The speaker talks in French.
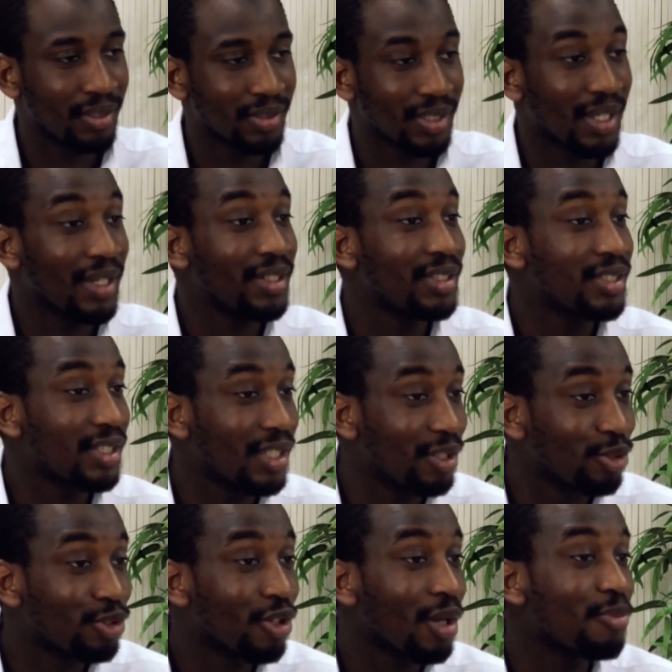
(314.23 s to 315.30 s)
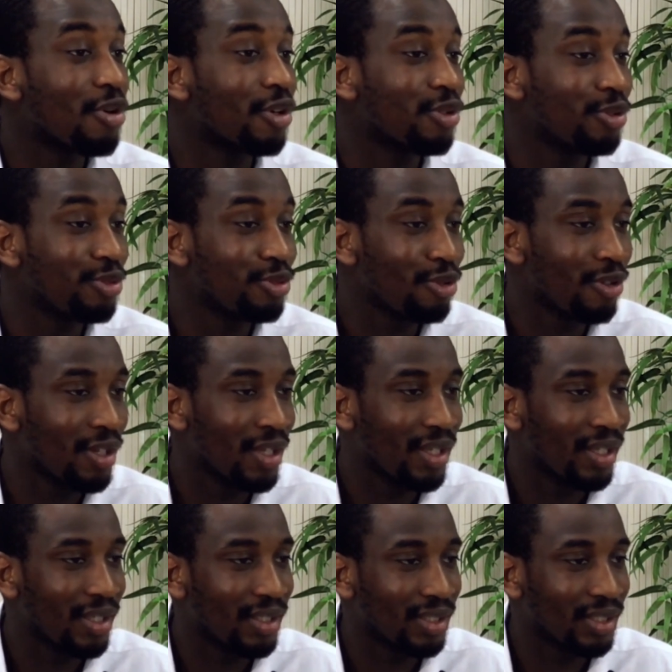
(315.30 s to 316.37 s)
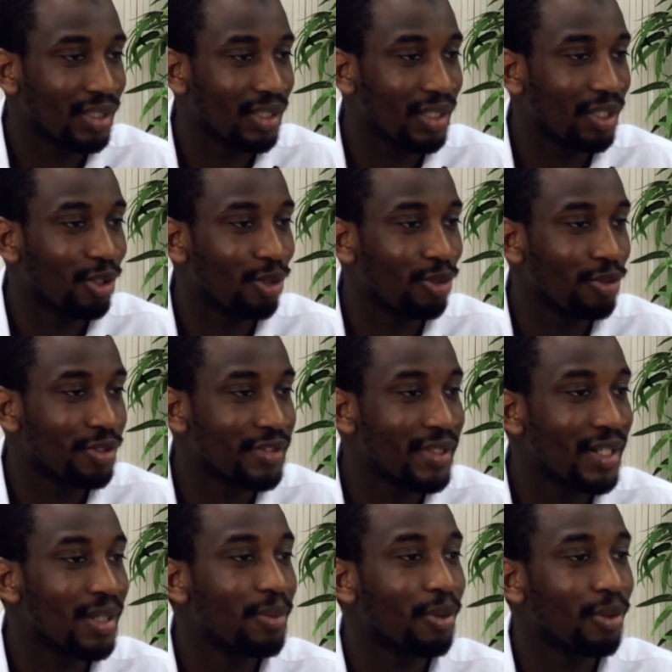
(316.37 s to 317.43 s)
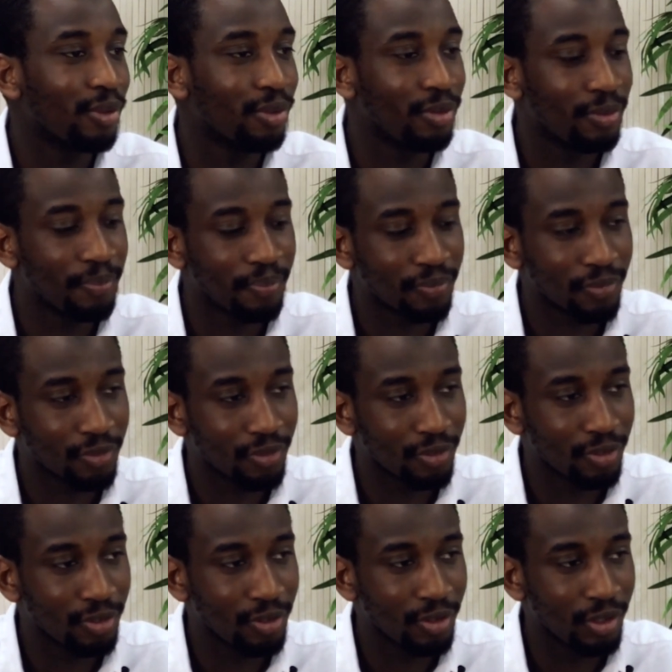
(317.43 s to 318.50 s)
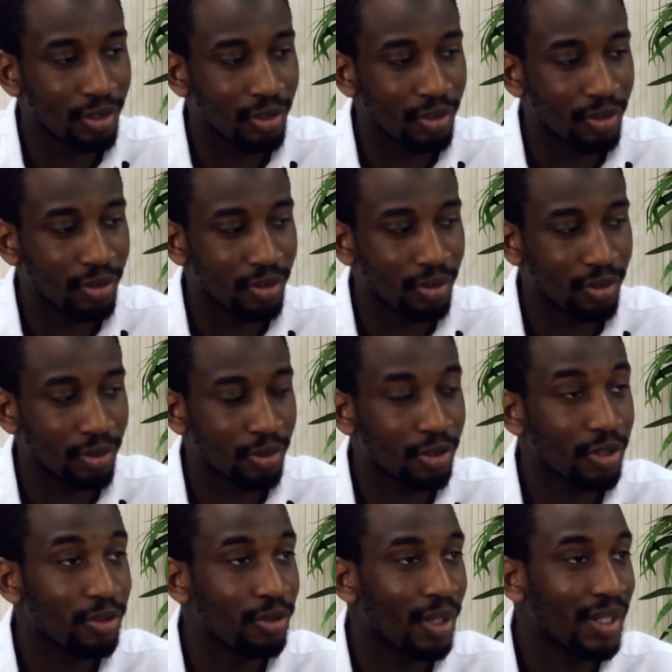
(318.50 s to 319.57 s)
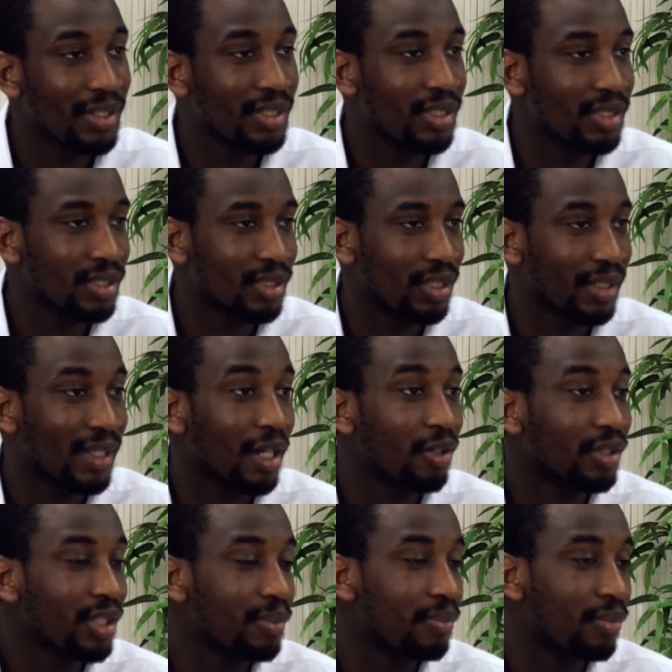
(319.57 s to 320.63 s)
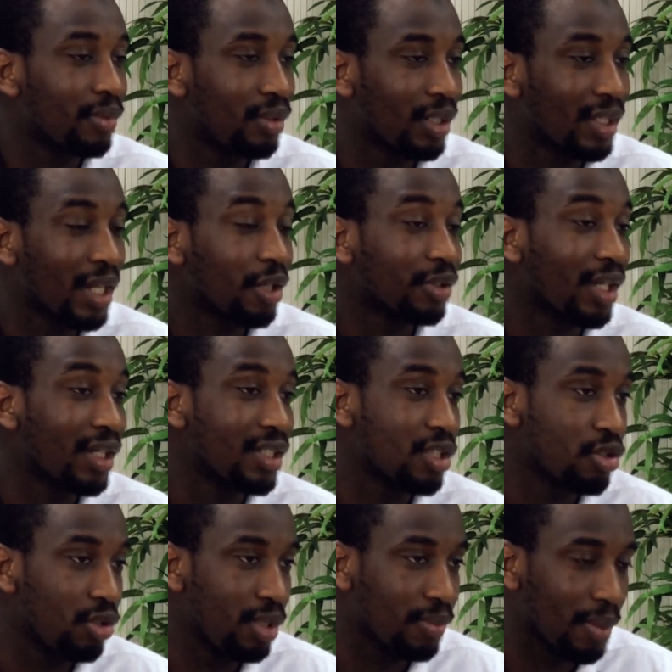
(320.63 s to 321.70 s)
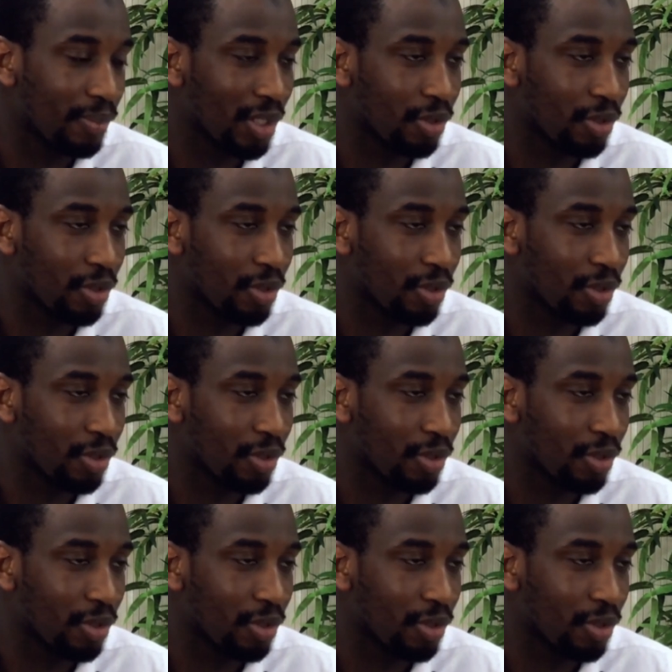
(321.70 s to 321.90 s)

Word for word: c'est un hadith qui est notoirement connu, qui est dans le célèbre euh, recueil de hadiths, les 40, euh, hadiths de l'imam